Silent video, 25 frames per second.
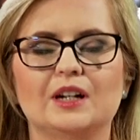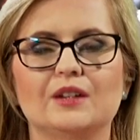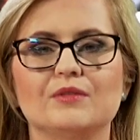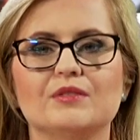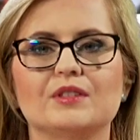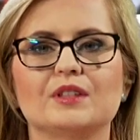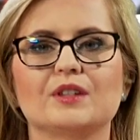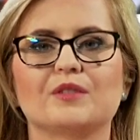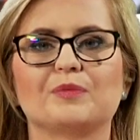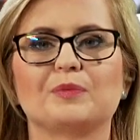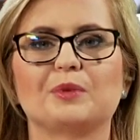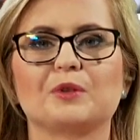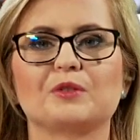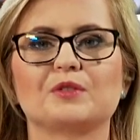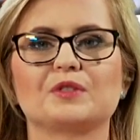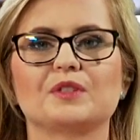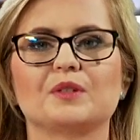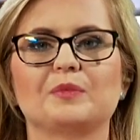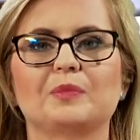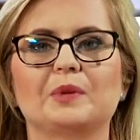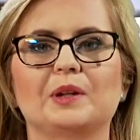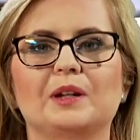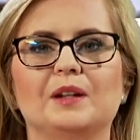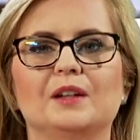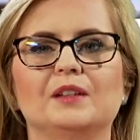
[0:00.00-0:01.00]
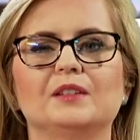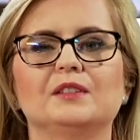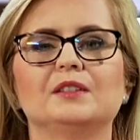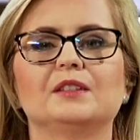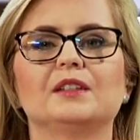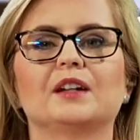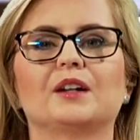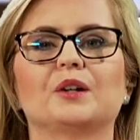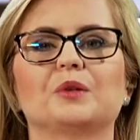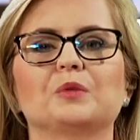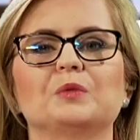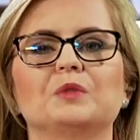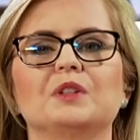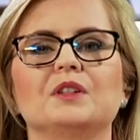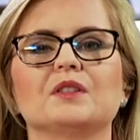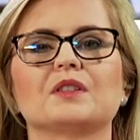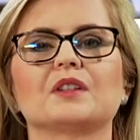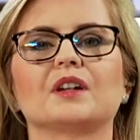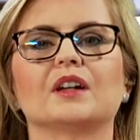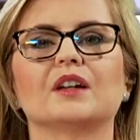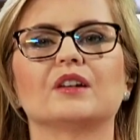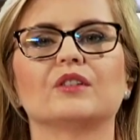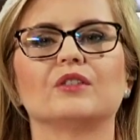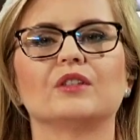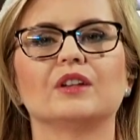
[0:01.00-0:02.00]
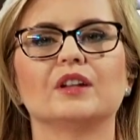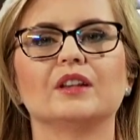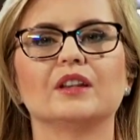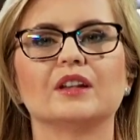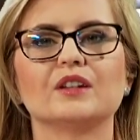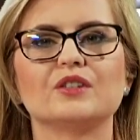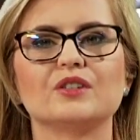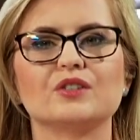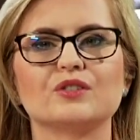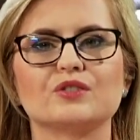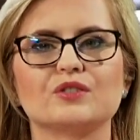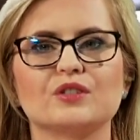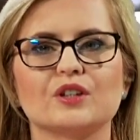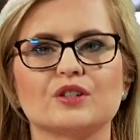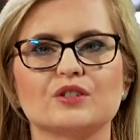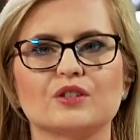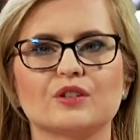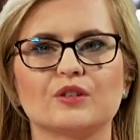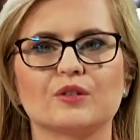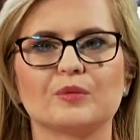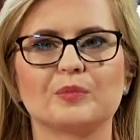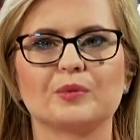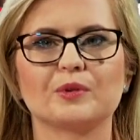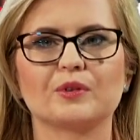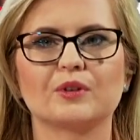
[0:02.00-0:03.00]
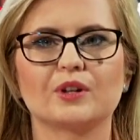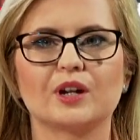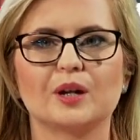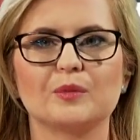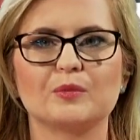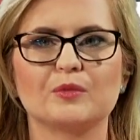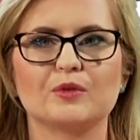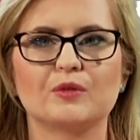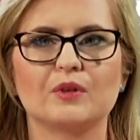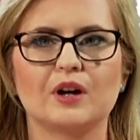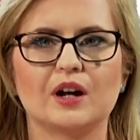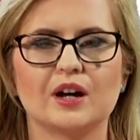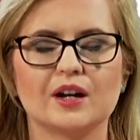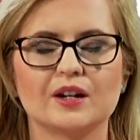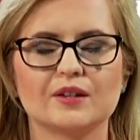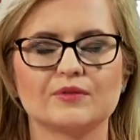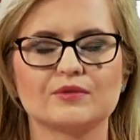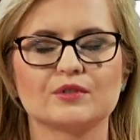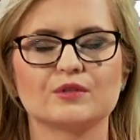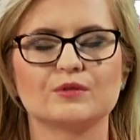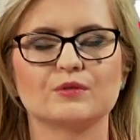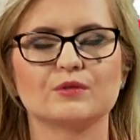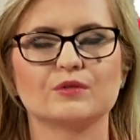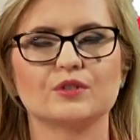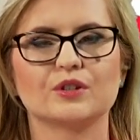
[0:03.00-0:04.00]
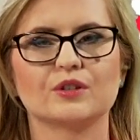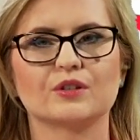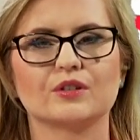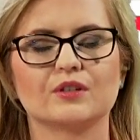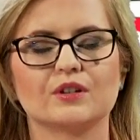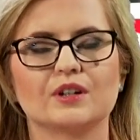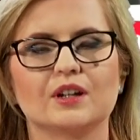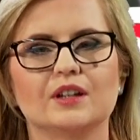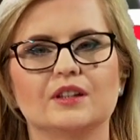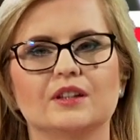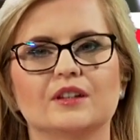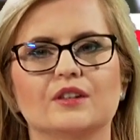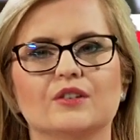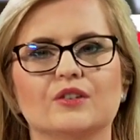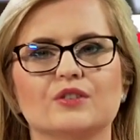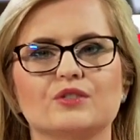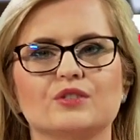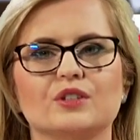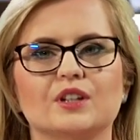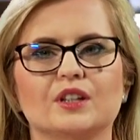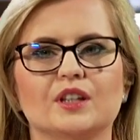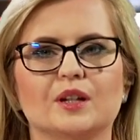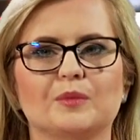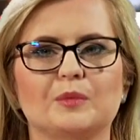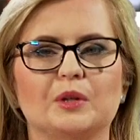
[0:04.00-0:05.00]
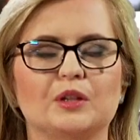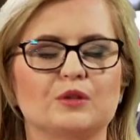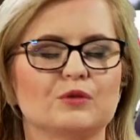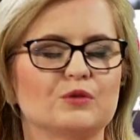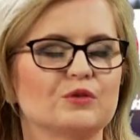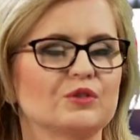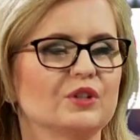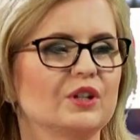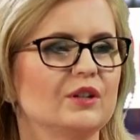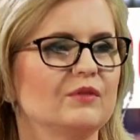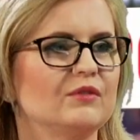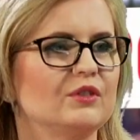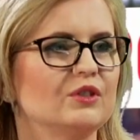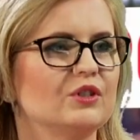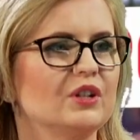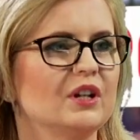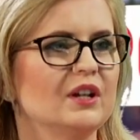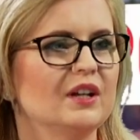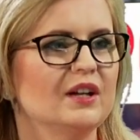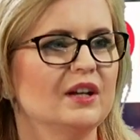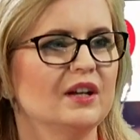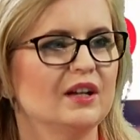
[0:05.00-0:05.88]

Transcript: Telewizja w Polsce.pl, Edyta Hołdyńska i kolejna część naszego programu, a w studio kolejny gość Adam Andruszkiewicz.